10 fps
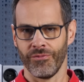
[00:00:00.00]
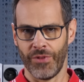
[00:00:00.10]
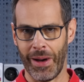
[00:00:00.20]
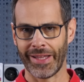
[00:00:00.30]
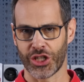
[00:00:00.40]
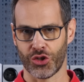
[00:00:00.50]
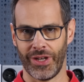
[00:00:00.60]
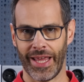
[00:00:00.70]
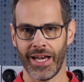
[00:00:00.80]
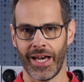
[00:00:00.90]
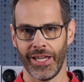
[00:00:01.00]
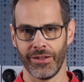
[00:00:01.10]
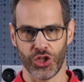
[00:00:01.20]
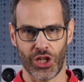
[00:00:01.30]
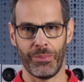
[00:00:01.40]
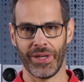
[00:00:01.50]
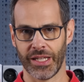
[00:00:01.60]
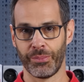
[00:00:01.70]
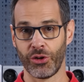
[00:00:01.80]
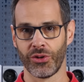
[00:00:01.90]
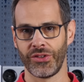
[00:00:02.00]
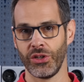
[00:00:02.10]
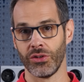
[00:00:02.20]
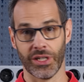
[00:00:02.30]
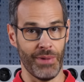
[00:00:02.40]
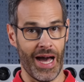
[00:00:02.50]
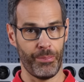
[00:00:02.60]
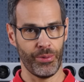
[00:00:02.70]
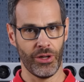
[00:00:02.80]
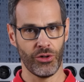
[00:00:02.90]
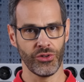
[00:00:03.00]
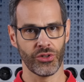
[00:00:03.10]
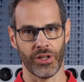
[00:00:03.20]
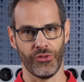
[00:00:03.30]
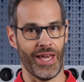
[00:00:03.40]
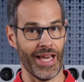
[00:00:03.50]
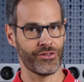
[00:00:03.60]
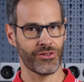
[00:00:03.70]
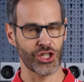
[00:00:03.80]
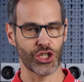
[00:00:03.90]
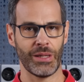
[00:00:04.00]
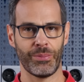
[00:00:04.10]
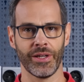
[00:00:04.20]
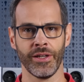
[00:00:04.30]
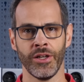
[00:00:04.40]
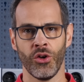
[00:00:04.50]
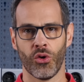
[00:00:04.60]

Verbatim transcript: Wir machen ja schon länger ein Shaping, eine Priorisierung im Upload, also Express Shaping,